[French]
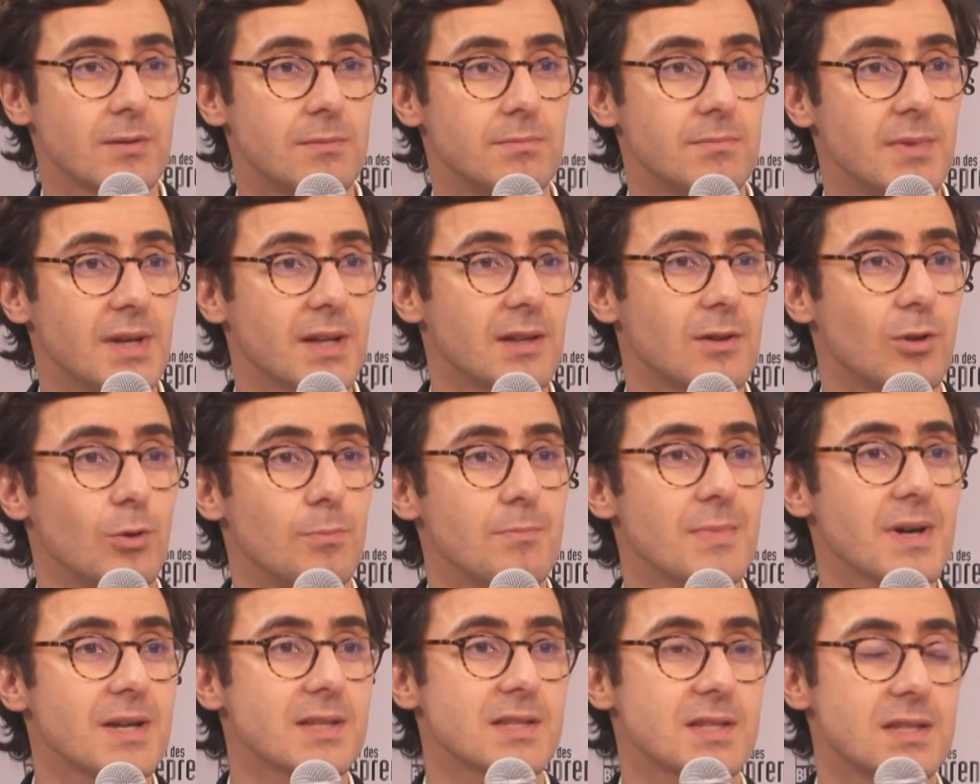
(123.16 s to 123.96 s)
mettre le
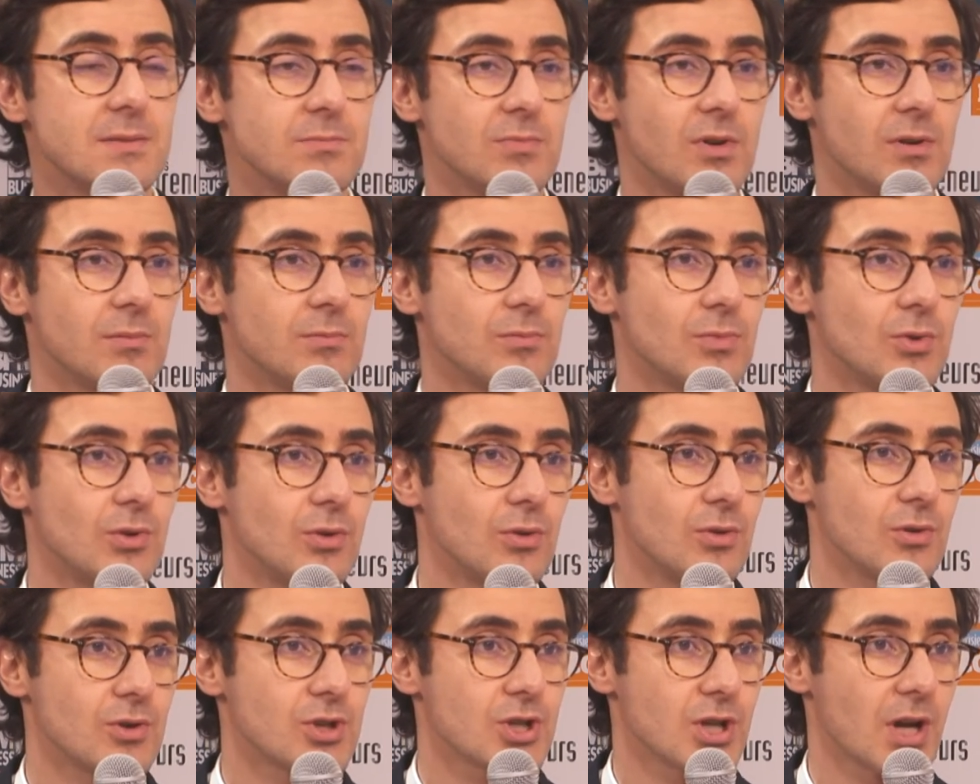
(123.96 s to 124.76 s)
maximum
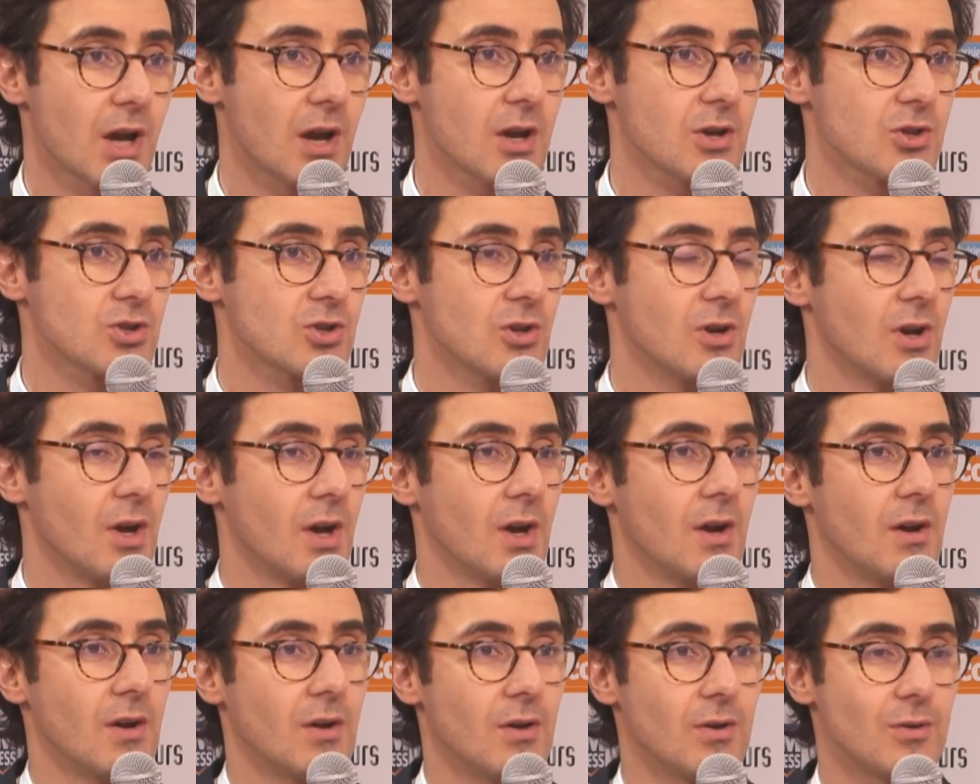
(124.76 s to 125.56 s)
de charges,
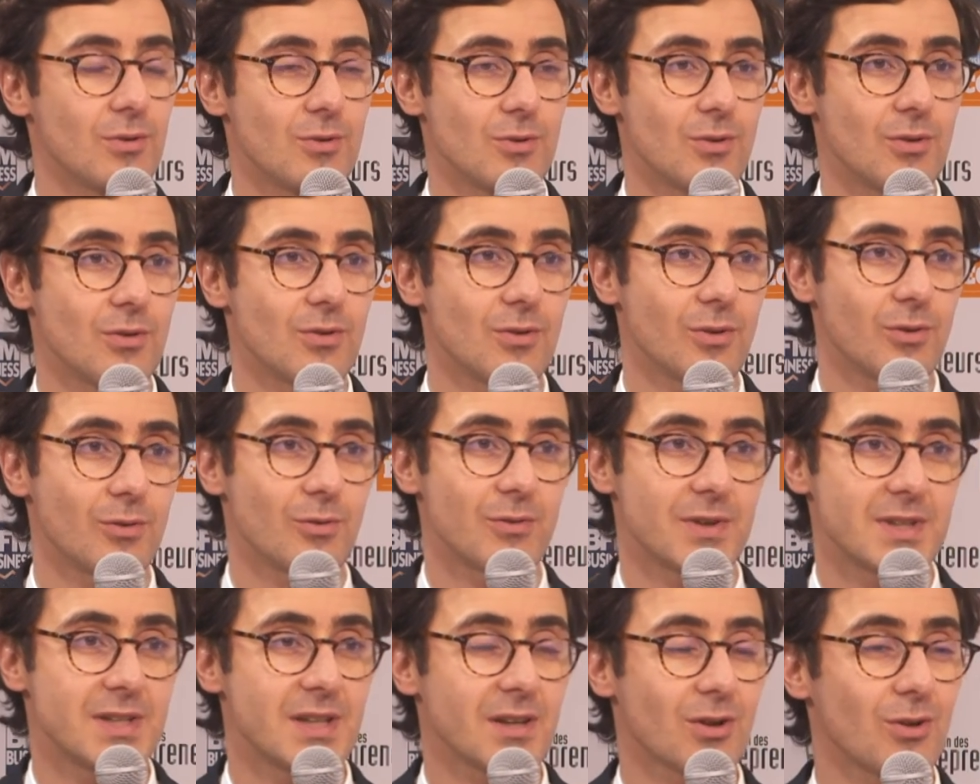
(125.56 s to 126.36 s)
on
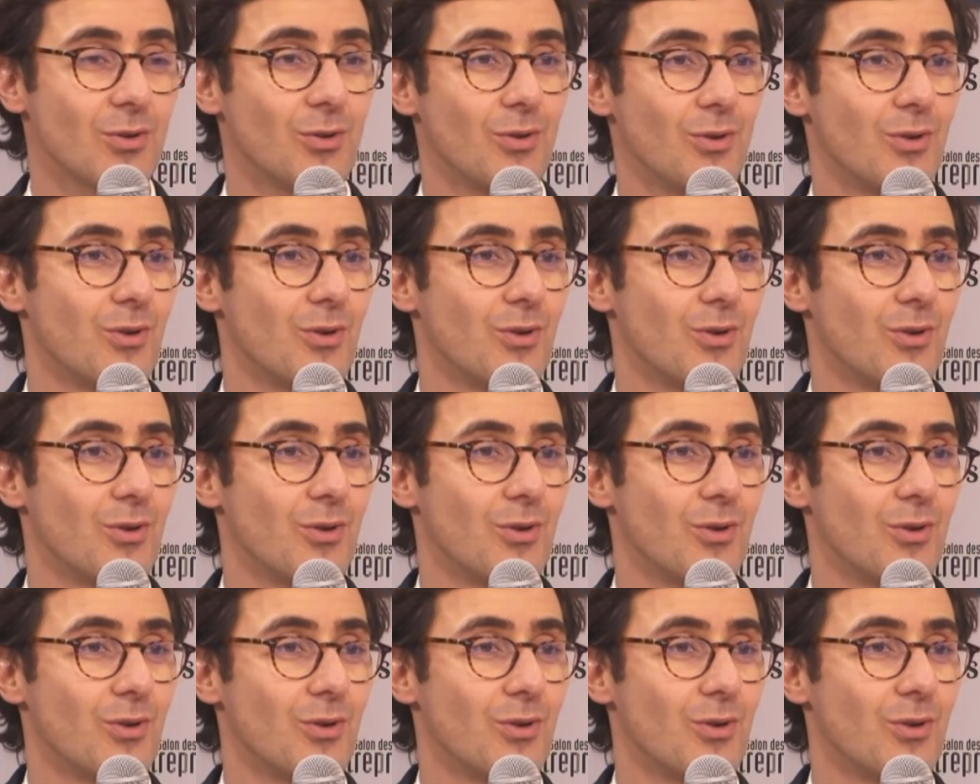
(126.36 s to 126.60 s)
va dire,